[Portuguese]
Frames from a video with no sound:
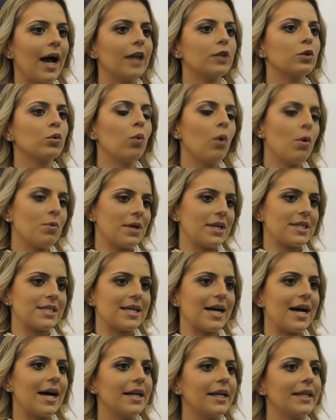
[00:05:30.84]
atuam
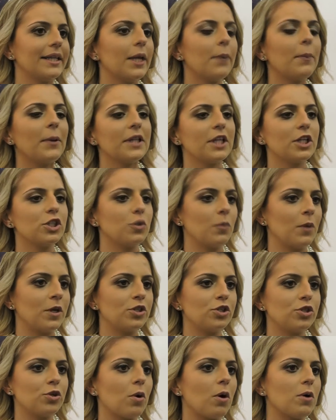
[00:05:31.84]
nessa área,
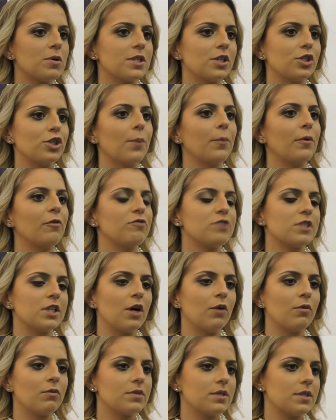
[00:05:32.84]
independentemente de qual seja a
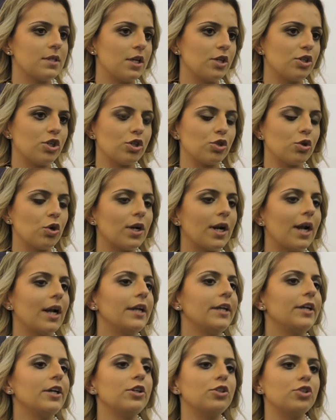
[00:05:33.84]
profissão, seja
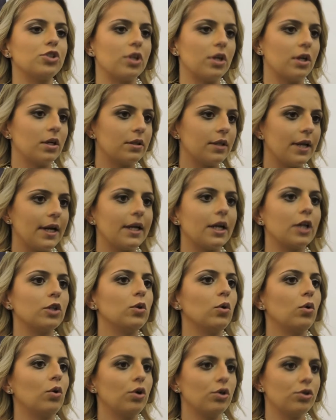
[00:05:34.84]
jornalista,
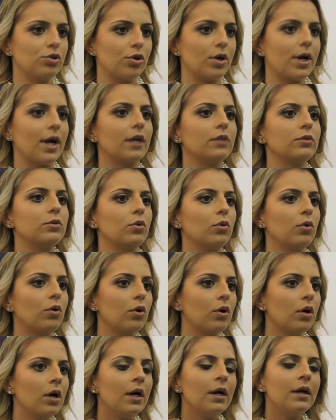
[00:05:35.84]
treinador,
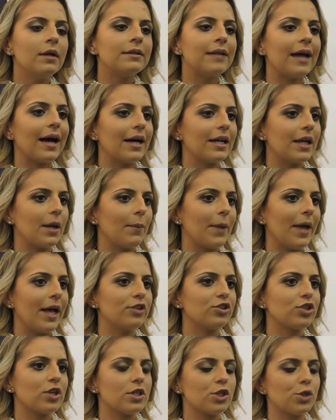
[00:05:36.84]
jogador, na área
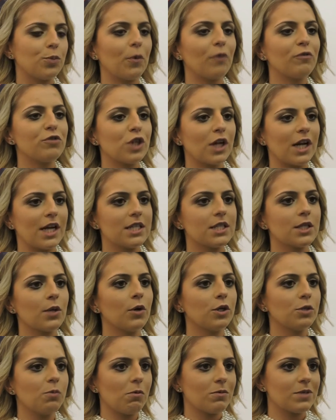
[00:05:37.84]
médica, esses profissionais
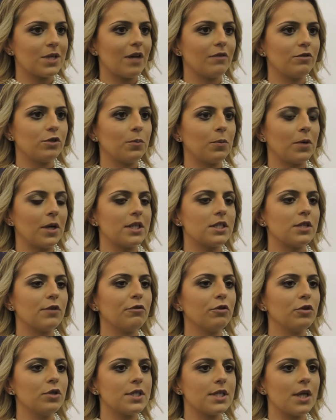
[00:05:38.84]
são responsáveis por essa
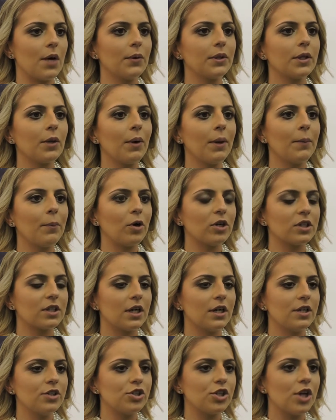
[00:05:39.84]
evolução. Então é
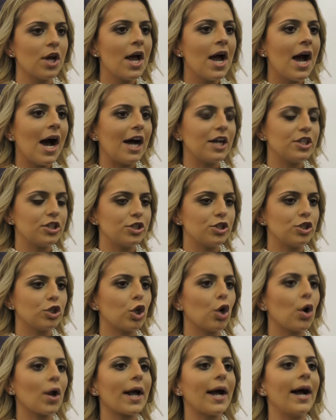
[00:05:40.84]
importante a gente
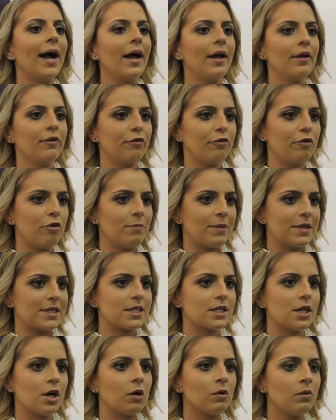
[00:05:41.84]
trocar
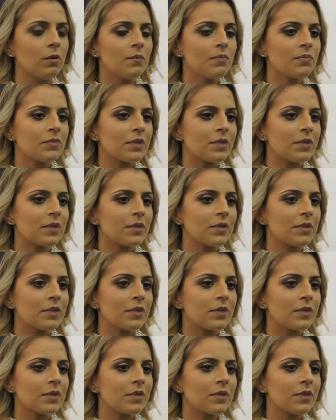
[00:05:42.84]
informação.